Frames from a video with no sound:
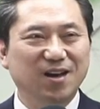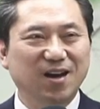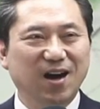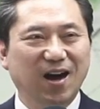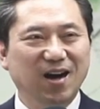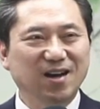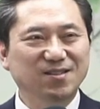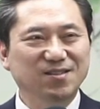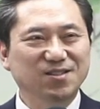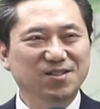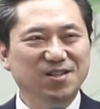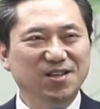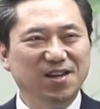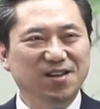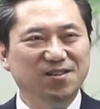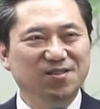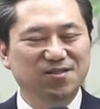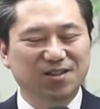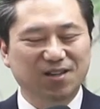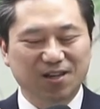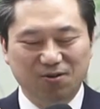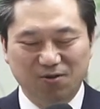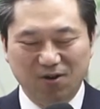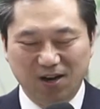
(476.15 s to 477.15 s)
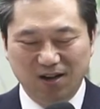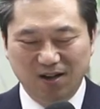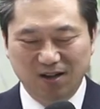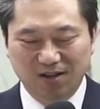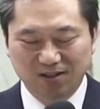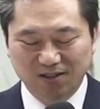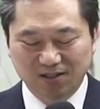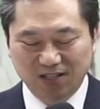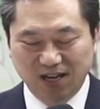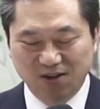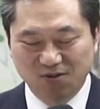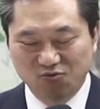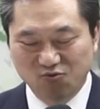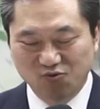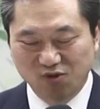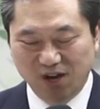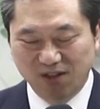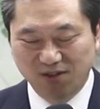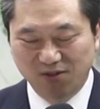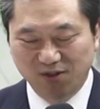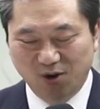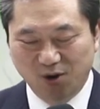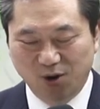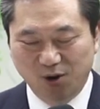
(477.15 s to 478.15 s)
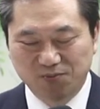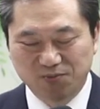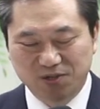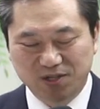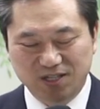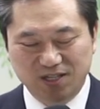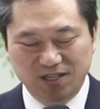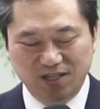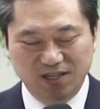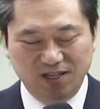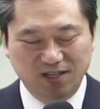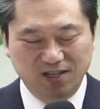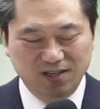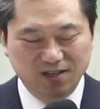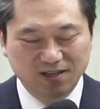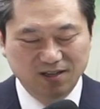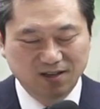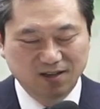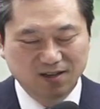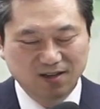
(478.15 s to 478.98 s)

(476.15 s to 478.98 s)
항생제와 상관없이